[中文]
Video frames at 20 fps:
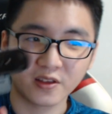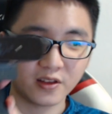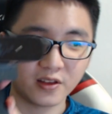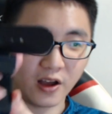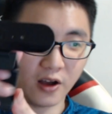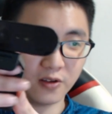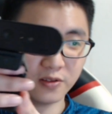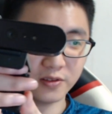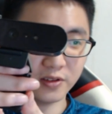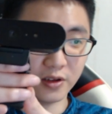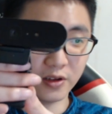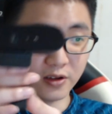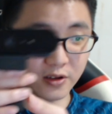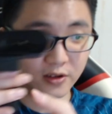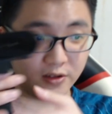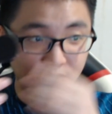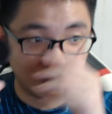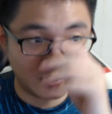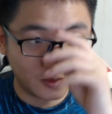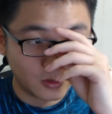好，
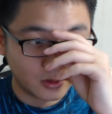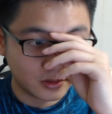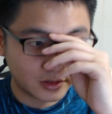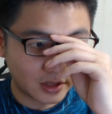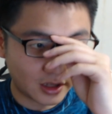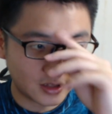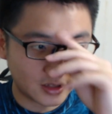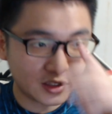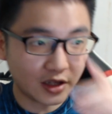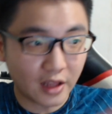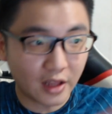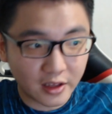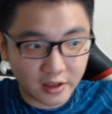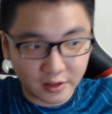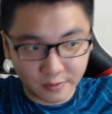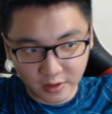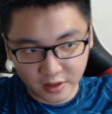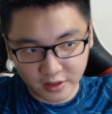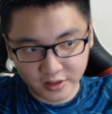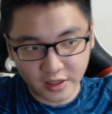呃，那现在你
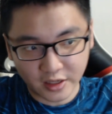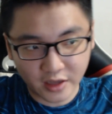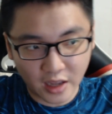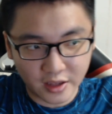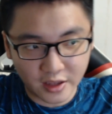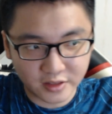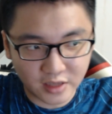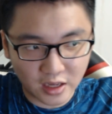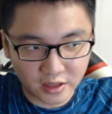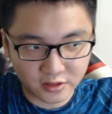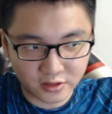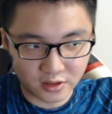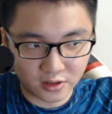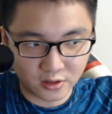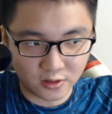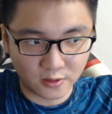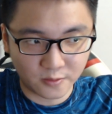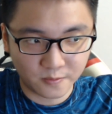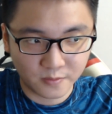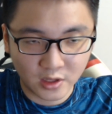们先看一下这
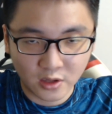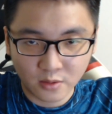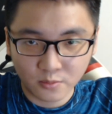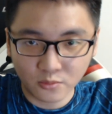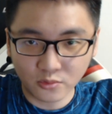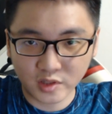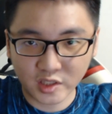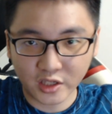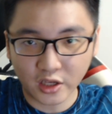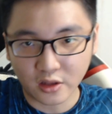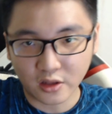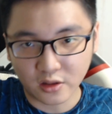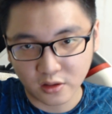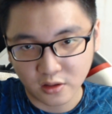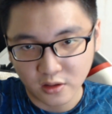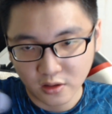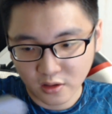个目前，